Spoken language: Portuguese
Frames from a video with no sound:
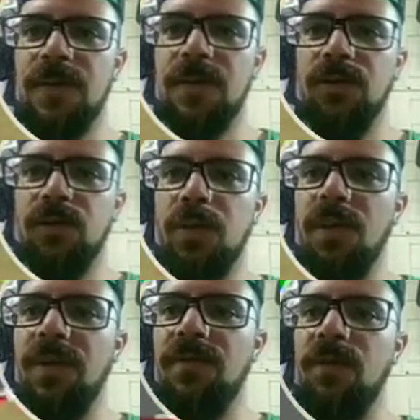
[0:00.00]
Eu tomei uma
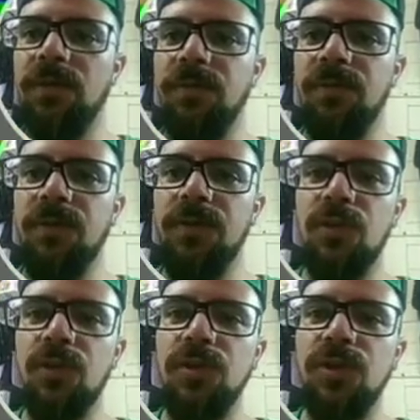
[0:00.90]
volta. Vamos ver se eu
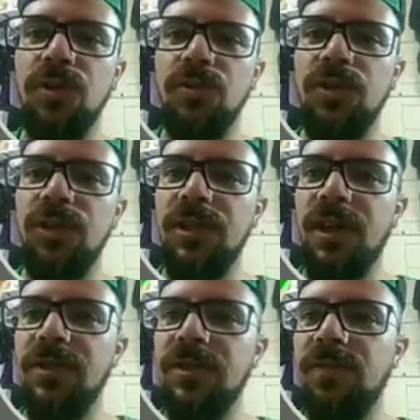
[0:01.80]
consigo tirar
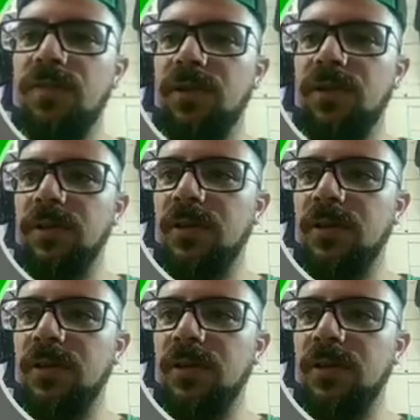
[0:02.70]
essa volta.